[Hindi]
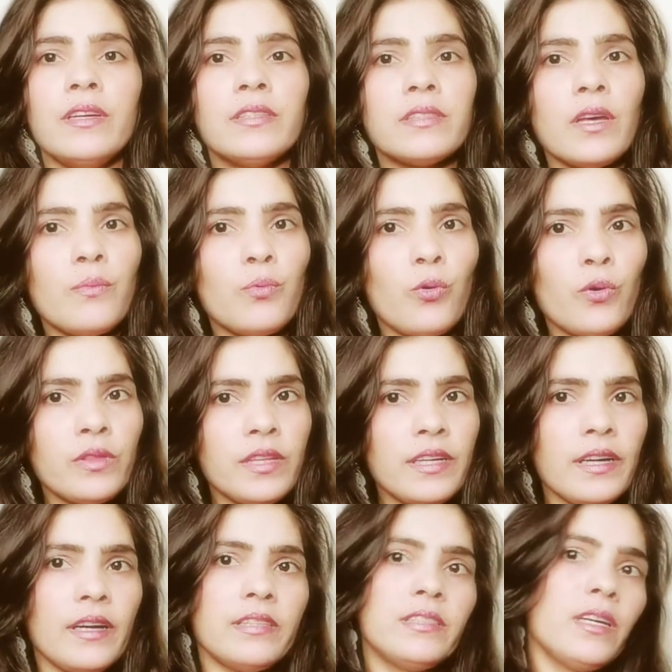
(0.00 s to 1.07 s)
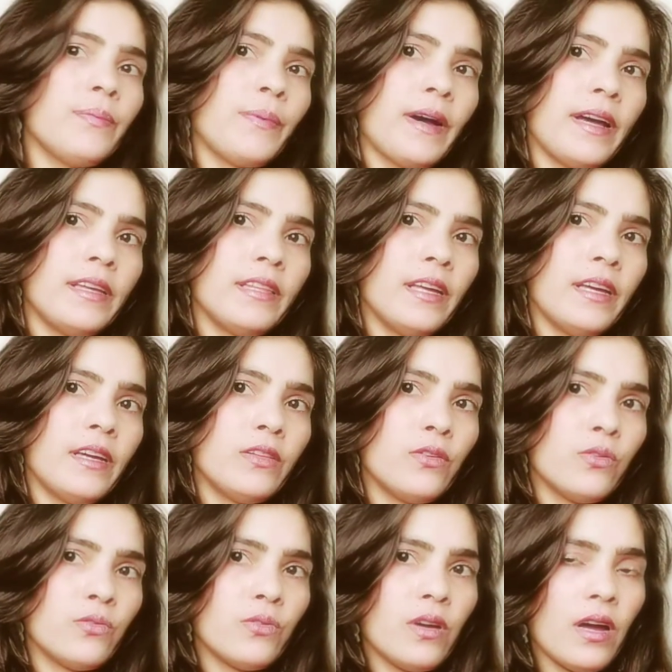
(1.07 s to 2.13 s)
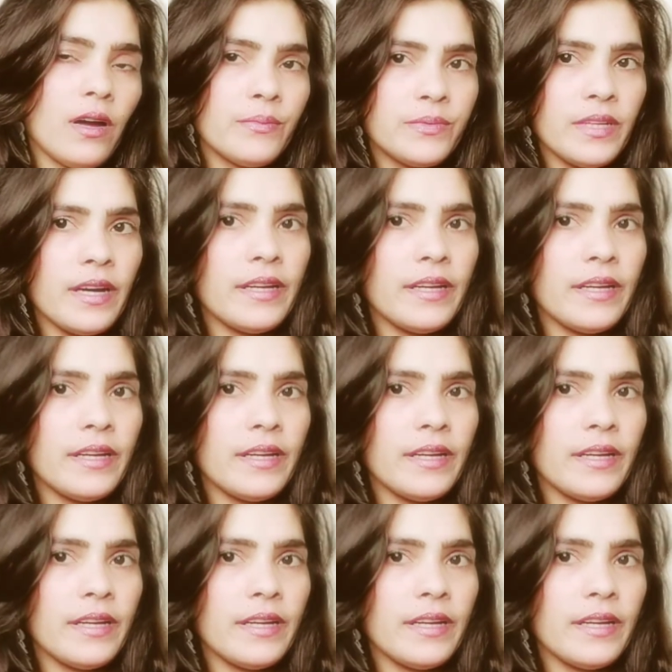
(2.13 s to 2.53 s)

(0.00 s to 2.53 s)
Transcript: इसके बहुत ही अच्छे फायदे हैं दोस्तों आप